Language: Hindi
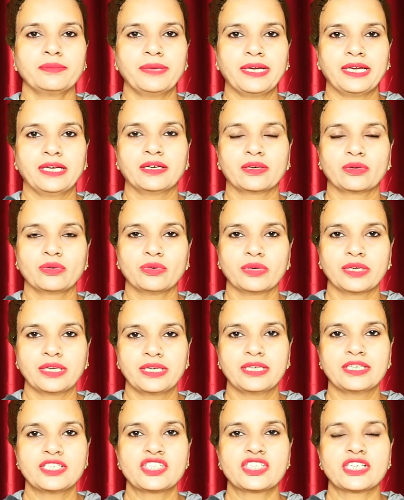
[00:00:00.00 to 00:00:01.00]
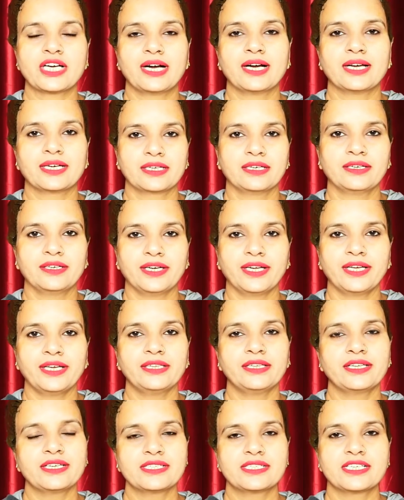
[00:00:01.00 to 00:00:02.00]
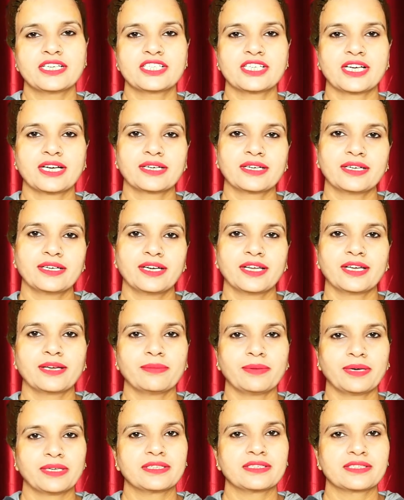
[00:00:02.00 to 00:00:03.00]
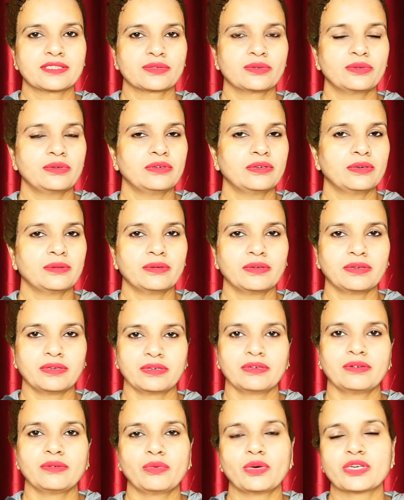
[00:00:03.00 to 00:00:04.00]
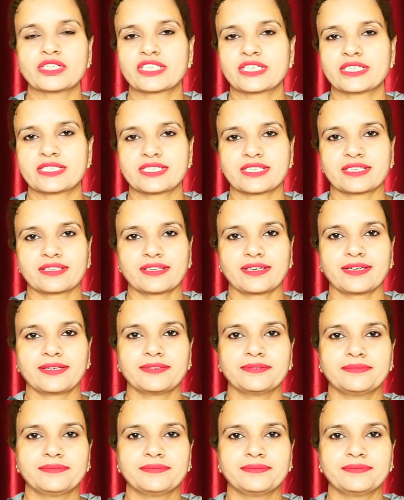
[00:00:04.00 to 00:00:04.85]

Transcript: मैं रखूंगी चार घंटे तीन से चार घंटे के बाद इसको वॉश कर सकते हैं